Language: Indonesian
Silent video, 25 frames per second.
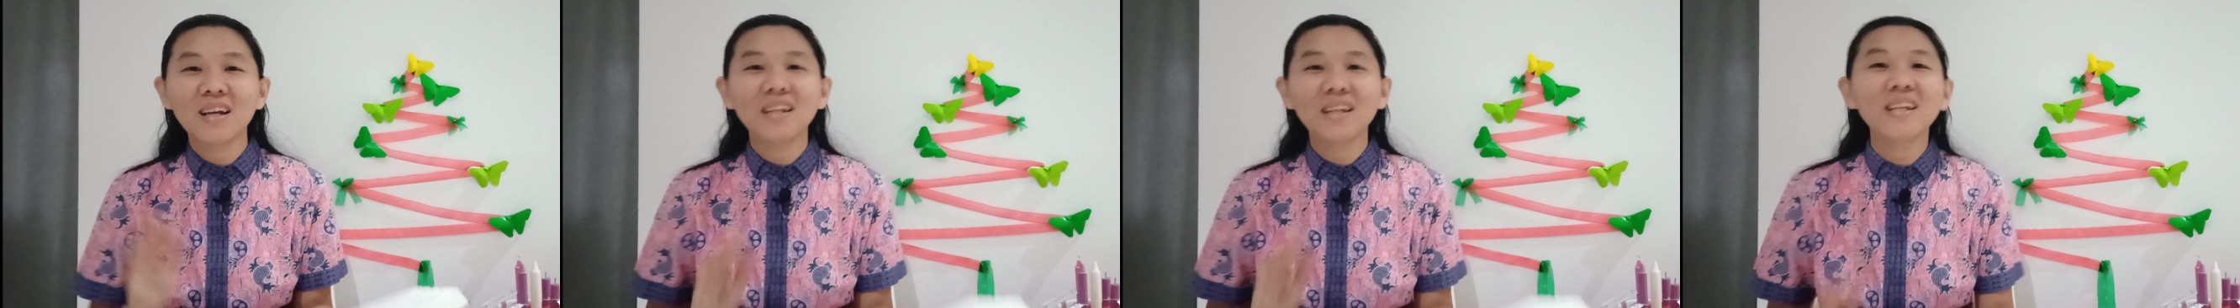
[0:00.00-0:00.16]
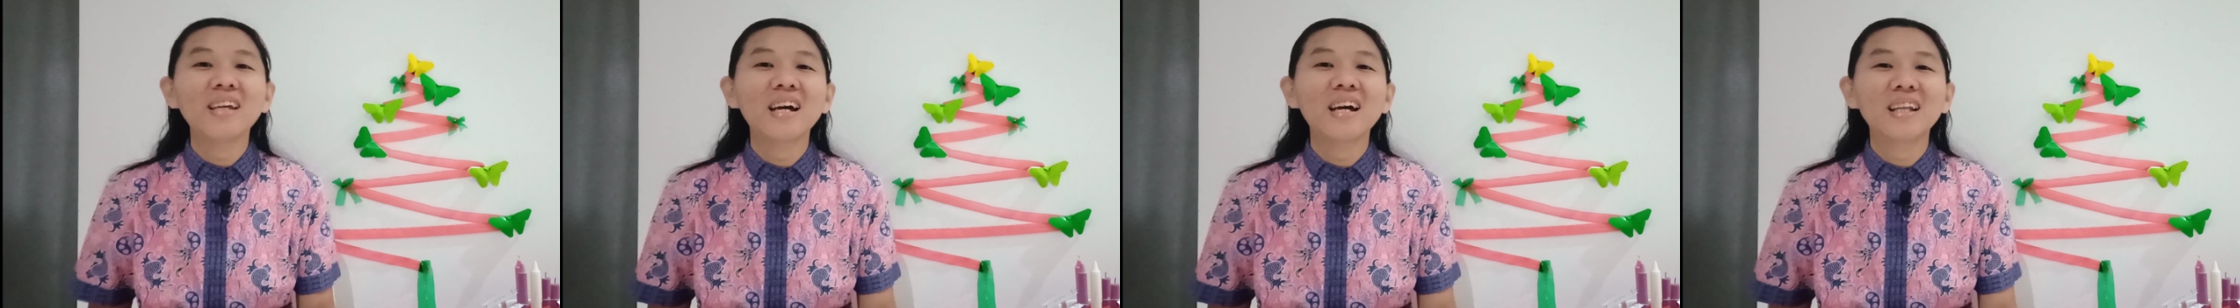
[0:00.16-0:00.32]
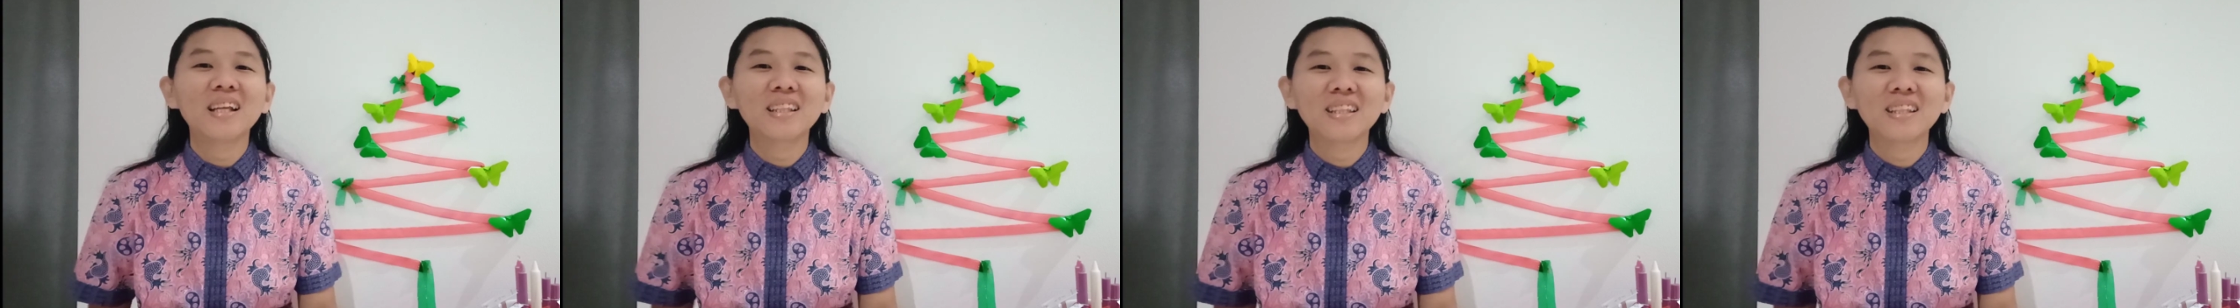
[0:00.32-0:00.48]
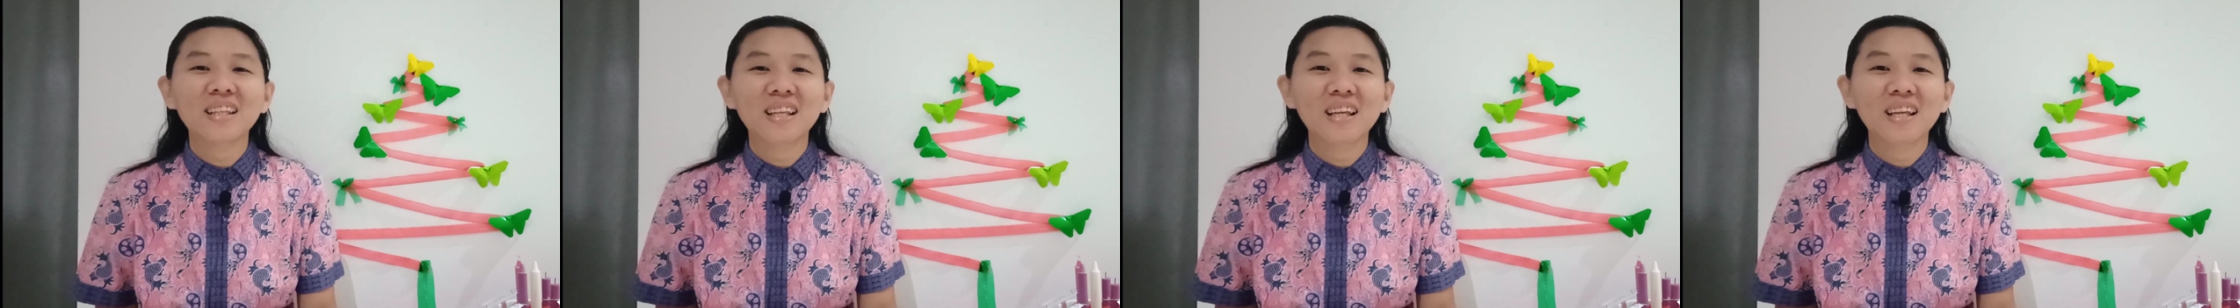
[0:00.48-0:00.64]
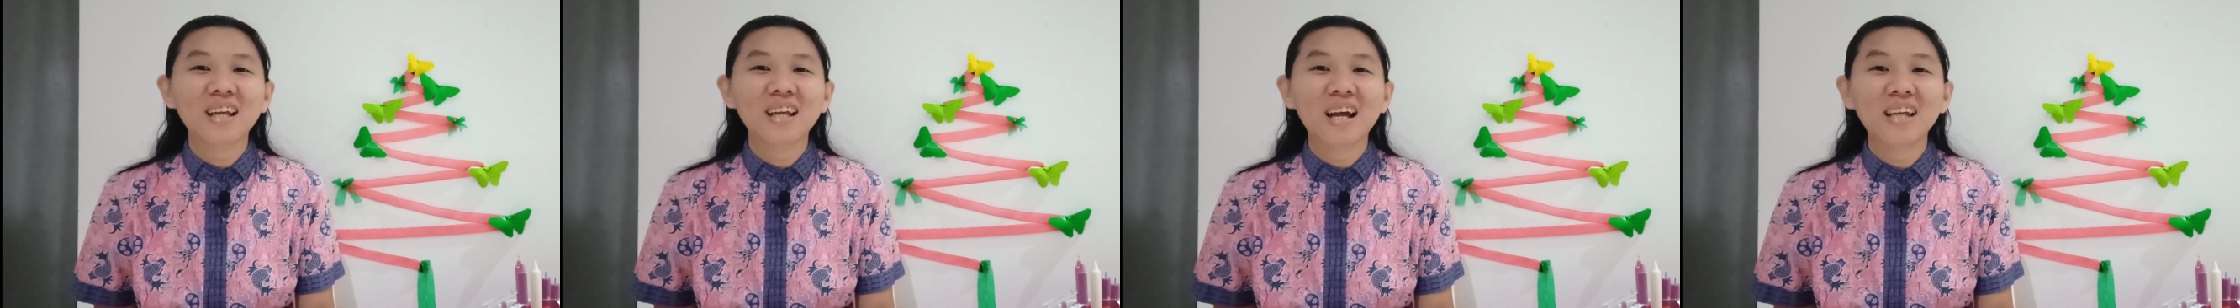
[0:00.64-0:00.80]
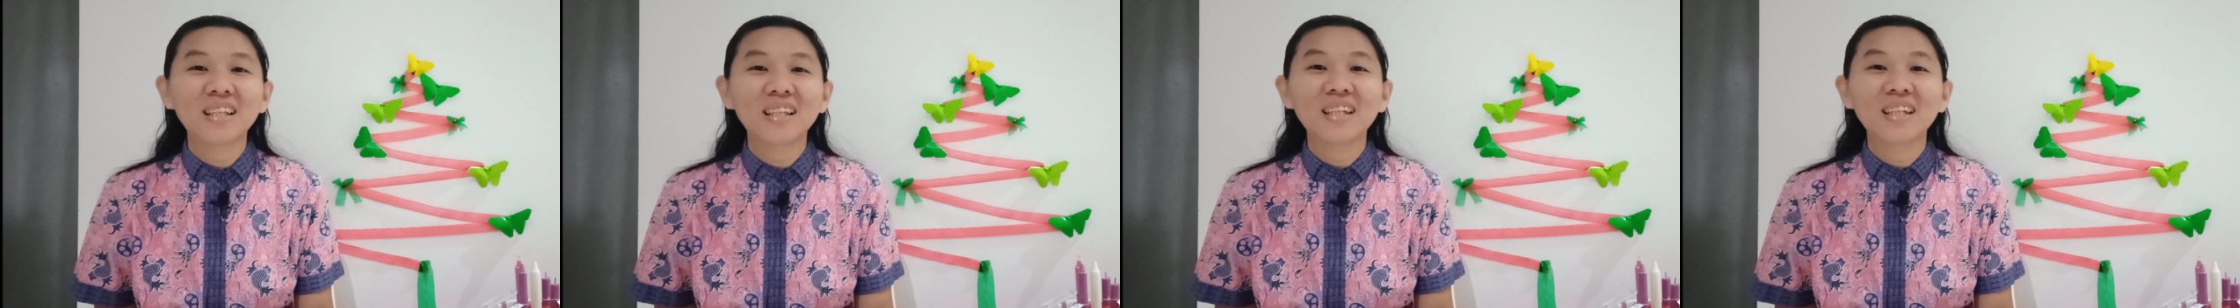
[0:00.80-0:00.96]
ngeliat
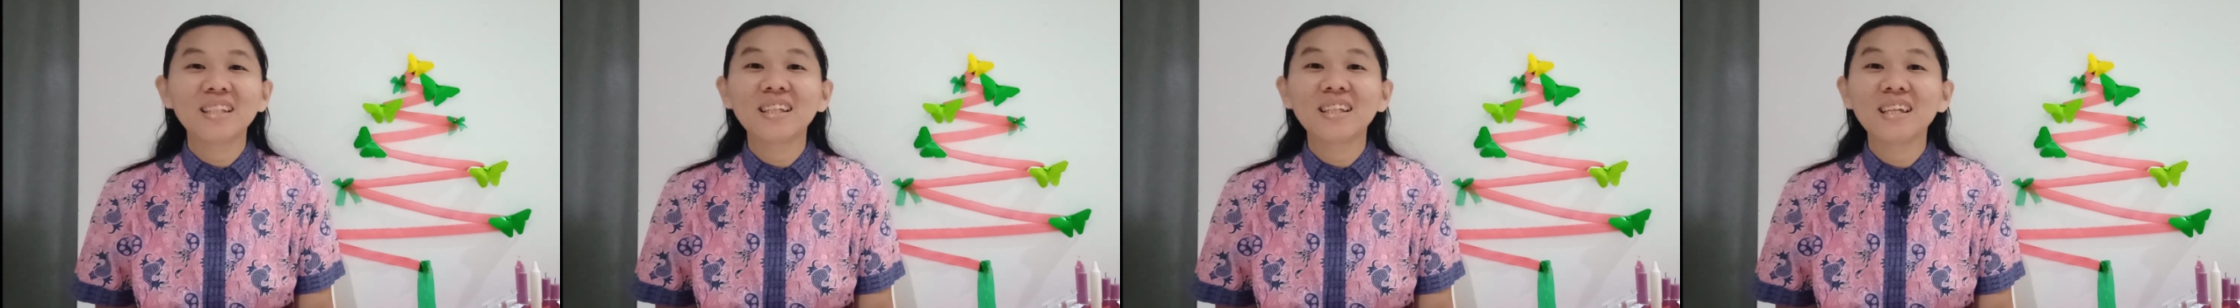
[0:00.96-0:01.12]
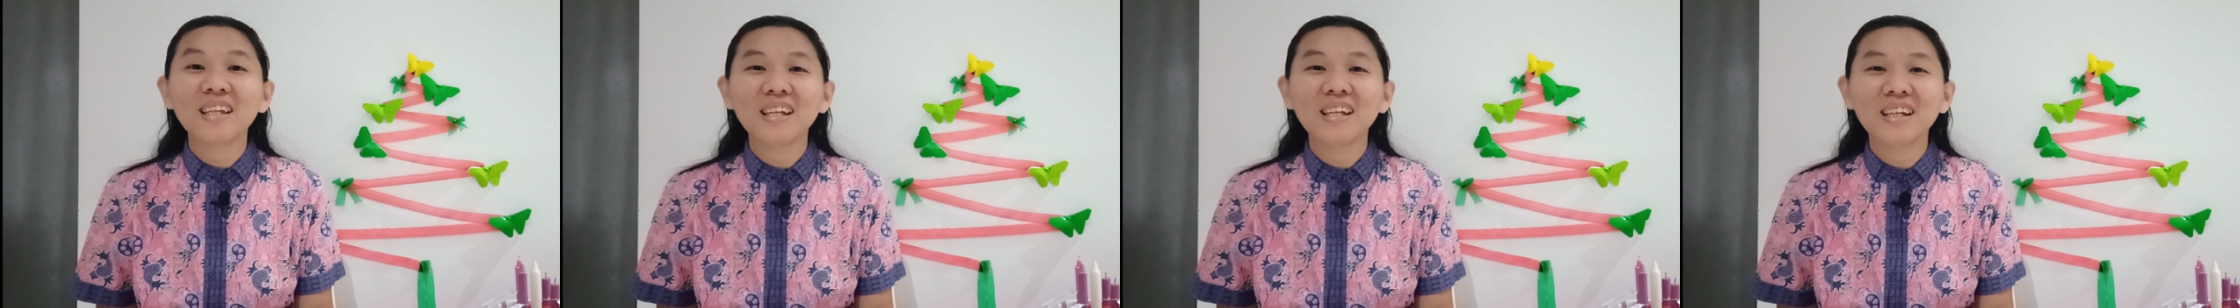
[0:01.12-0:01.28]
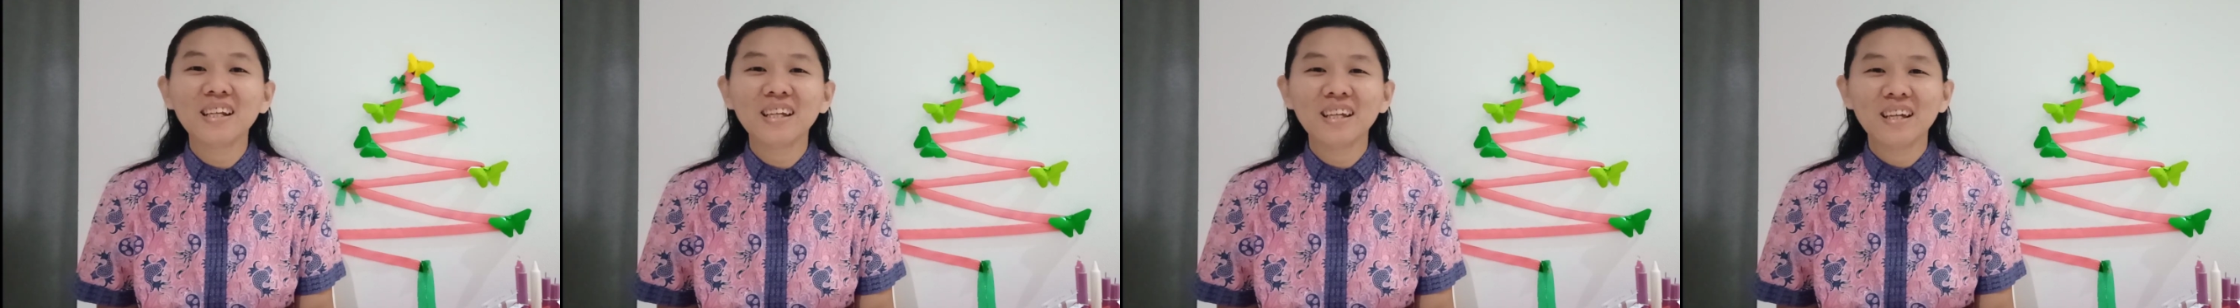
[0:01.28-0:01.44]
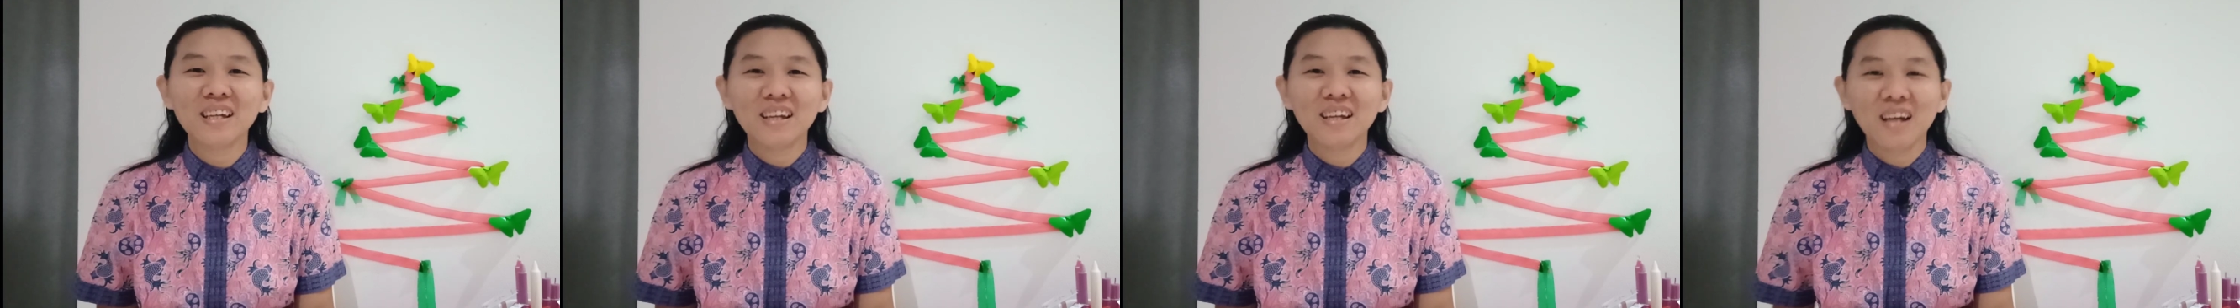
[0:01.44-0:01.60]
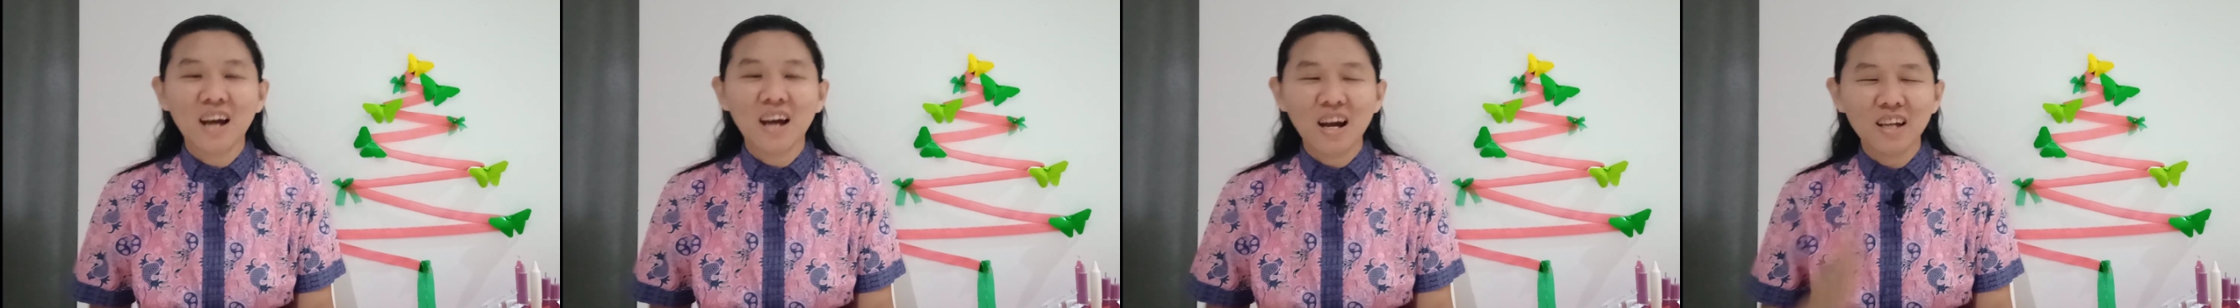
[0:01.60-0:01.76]
kanan kiri,